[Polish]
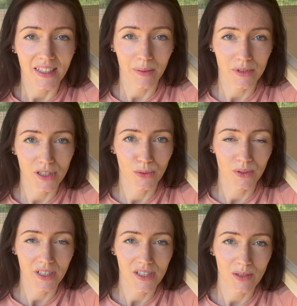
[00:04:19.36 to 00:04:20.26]
tam gdzie
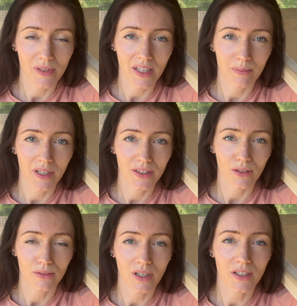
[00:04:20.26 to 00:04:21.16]
kurki sobie
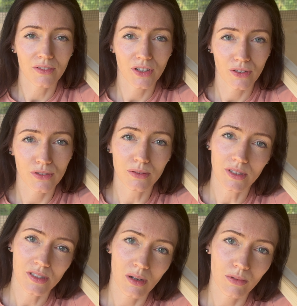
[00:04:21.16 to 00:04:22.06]
będą e, wychodziły
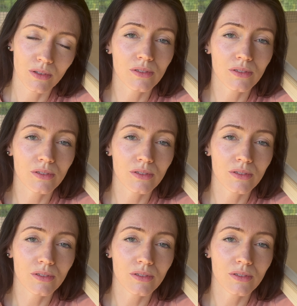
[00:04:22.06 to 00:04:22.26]
z domku,